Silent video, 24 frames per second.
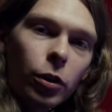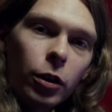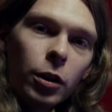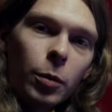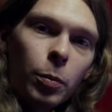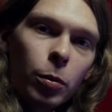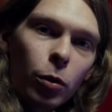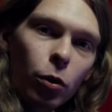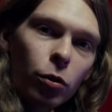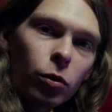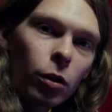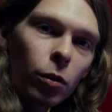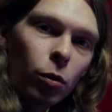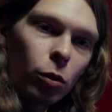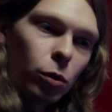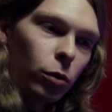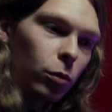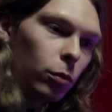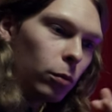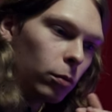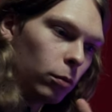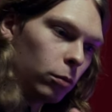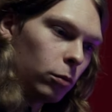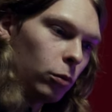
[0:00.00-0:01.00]
они просто
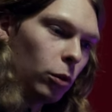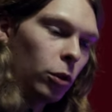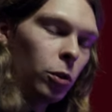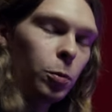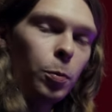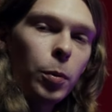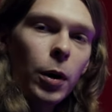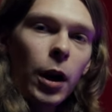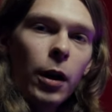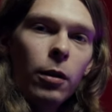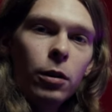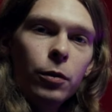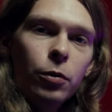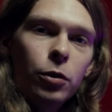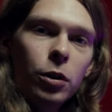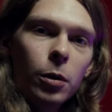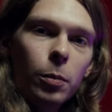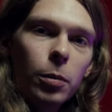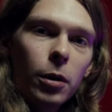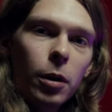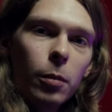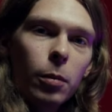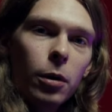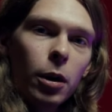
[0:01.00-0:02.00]
вот исправили все
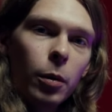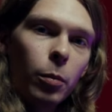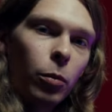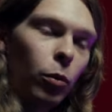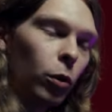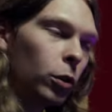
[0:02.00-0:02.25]
проблемы.